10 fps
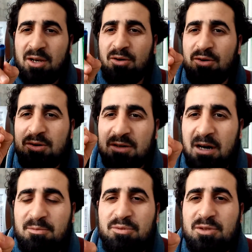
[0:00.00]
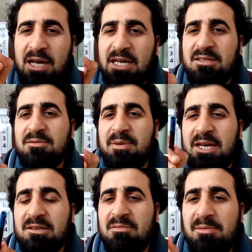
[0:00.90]
Onun kabul edip
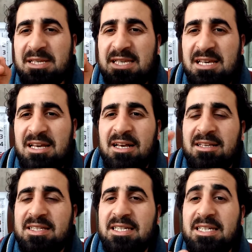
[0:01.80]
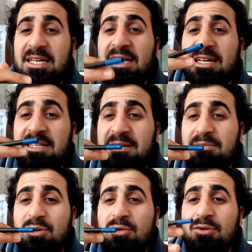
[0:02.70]
etmemesi seni ilgilendiren
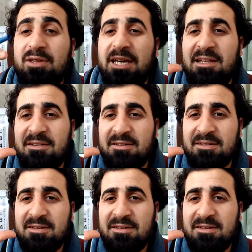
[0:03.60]
bir konu değildir.